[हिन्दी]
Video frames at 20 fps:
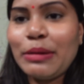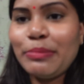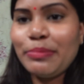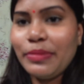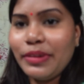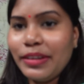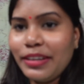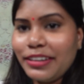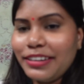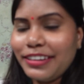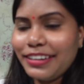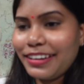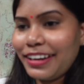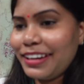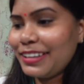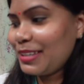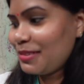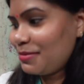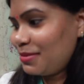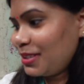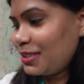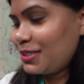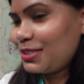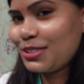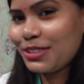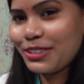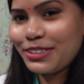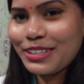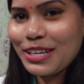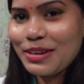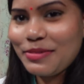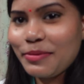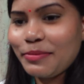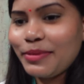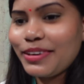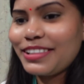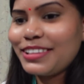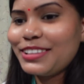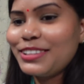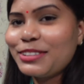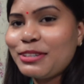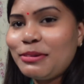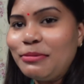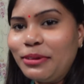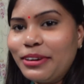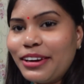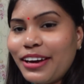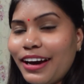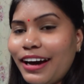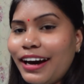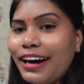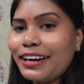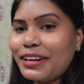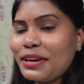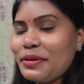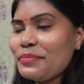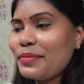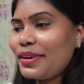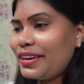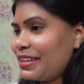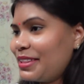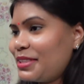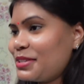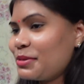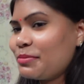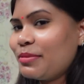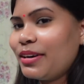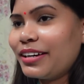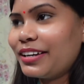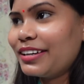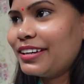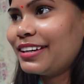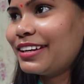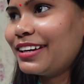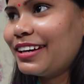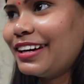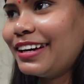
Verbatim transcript: अपने घर के सबसे छोटे मेंबर से जिसको उन्होंने आठ महीने से छुपा के रखा